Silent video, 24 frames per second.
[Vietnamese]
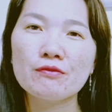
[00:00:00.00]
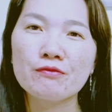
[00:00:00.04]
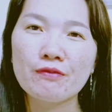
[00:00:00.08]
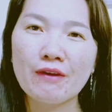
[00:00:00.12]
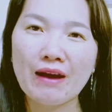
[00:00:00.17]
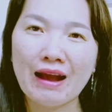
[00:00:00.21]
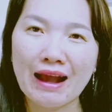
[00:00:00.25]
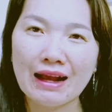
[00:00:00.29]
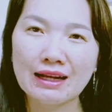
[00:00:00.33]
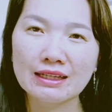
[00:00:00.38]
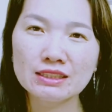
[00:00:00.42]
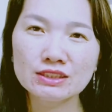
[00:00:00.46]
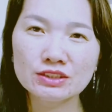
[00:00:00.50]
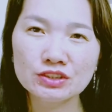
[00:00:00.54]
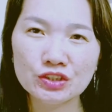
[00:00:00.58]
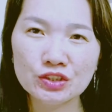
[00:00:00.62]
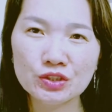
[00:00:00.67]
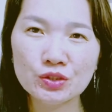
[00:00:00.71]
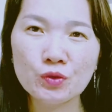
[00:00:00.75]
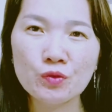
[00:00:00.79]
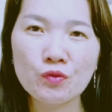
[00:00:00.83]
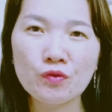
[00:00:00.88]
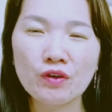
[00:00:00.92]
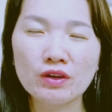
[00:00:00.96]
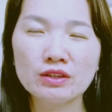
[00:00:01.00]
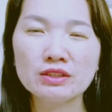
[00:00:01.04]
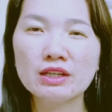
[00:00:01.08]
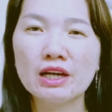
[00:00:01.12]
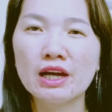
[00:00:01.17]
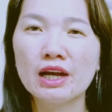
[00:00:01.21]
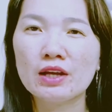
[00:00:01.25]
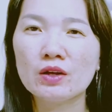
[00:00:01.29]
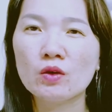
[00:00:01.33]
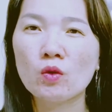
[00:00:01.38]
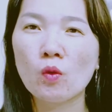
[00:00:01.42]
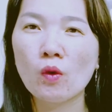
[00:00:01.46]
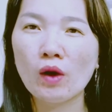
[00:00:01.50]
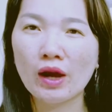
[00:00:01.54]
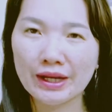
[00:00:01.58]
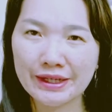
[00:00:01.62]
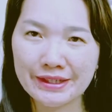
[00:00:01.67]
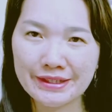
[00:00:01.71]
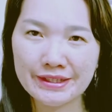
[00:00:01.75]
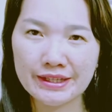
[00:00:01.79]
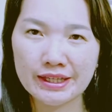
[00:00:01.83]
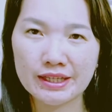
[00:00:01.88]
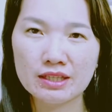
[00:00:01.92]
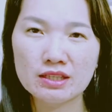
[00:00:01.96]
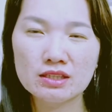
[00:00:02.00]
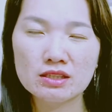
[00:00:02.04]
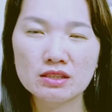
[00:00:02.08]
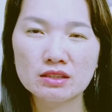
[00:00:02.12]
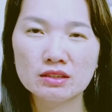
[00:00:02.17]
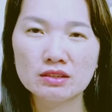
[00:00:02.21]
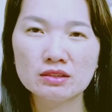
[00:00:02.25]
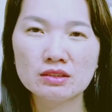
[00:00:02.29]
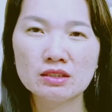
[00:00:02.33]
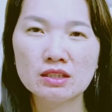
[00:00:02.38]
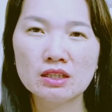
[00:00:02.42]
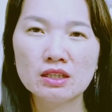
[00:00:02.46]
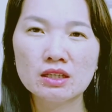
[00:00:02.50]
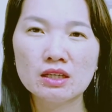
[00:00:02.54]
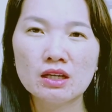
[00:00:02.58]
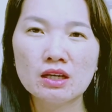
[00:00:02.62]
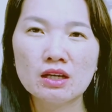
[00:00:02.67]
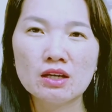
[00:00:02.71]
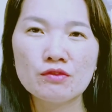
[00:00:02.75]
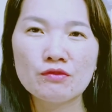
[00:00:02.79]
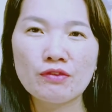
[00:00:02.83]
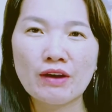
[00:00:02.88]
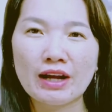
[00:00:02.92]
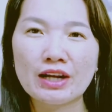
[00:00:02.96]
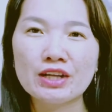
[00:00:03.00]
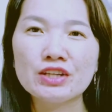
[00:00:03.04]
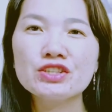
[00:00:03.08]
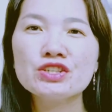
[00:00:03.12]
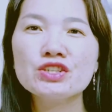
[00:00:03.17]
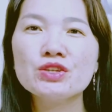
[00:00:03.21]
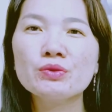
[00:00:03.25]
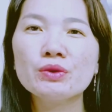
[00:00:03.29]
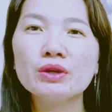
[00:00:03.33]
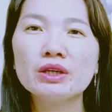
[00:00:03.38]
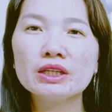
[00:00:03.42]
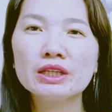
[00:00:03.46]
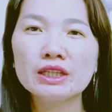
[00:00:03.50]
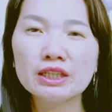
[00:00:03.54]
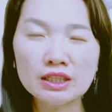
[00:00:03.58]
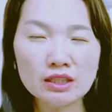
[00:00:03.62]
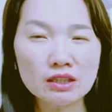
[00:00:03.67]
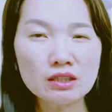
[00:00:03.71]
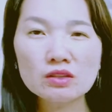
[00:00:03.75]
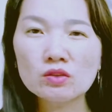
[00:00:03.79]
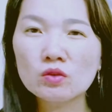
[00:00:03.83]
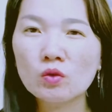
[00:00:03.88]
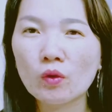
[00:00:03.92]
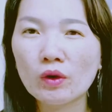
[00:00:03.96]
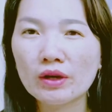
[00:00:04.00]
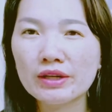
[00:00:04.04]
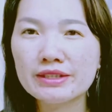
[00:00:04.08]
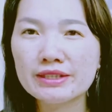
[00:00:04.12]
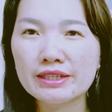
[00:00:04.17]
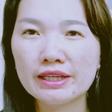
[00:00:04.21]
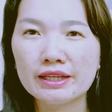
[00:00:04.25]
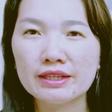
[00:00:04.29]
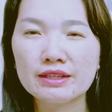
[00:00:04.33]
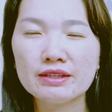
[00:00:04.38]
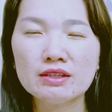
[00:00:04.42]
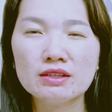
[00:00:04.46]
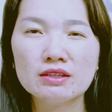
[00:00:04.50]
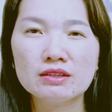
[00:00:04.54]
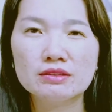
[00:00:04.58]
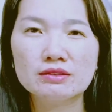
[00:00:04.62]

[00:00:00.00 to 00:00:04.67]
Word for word: phản chiếu vấn đề của anh chị phản chiếu cái ký ức của anh chị